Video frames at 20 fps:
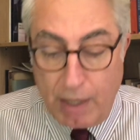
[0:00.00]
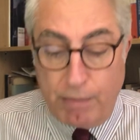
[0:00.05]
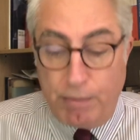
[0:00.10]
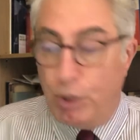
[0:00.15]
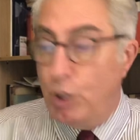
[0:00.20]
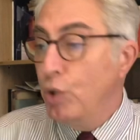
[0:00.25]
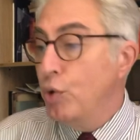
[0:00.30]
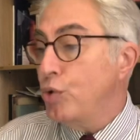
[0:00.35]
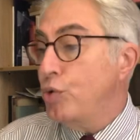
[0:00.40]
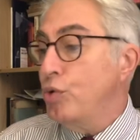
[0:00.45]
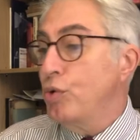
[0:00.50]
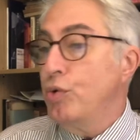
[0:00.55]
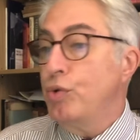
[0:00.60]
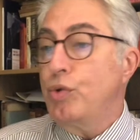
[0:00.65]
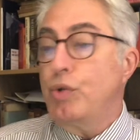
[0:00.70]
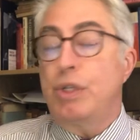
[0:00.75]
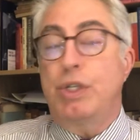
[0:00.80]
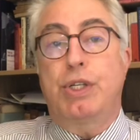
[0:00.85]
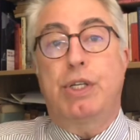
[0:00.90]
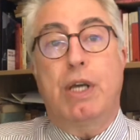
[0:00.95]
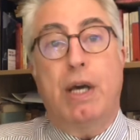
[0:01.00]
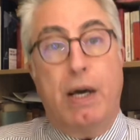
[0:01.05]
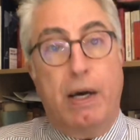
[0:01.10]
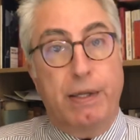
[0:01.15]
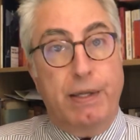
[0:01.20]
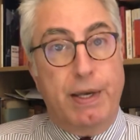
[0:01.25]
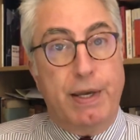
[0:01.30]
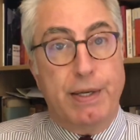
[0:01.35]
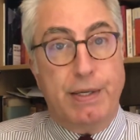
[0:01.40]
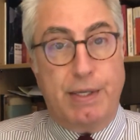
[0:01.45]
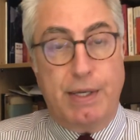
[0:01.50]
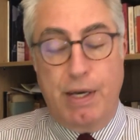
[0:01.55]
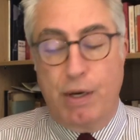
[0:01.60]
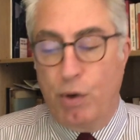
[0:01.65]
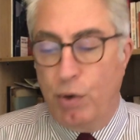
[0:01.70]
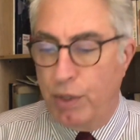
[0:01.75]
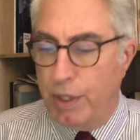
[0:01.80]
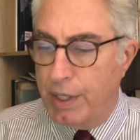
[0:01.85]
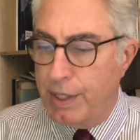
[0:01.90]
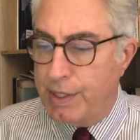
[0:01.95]
Biliyorsunuz işte anayasa
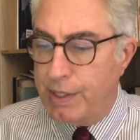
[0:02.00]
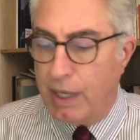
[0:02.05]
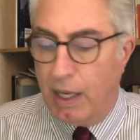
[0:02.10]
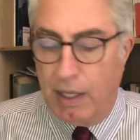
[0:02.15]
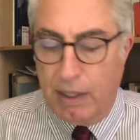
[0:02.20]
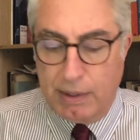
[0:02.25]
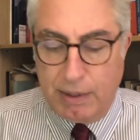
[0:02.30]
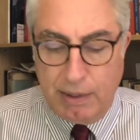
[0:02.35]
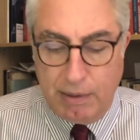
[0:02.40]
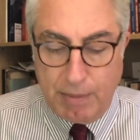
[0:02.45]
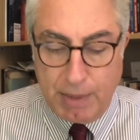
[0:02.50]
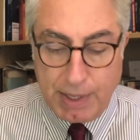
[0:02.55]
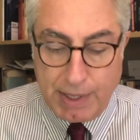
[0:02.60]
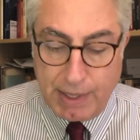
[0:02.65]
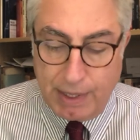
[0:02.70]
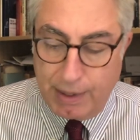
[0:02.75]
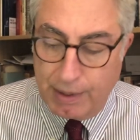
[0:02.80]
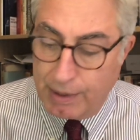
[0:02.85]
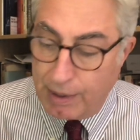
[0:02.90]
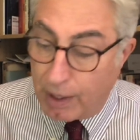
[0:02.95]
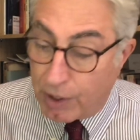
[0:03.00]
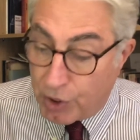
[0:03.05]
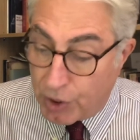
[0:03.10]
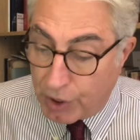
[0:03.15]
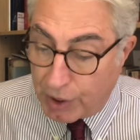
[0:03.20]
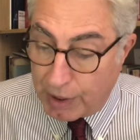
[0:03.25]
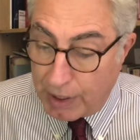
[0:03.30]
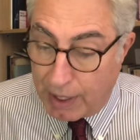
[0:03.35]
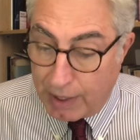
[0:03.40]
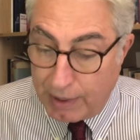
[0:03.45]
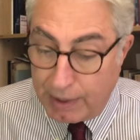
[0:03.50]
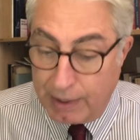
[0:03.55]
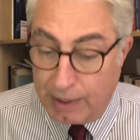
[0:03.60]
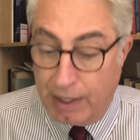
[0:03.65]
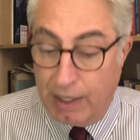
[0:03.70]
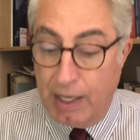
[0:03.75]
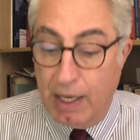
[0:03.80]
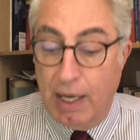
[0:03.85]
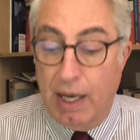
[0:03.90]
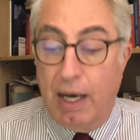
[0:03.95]
önerisi altılı masanın açıklandı.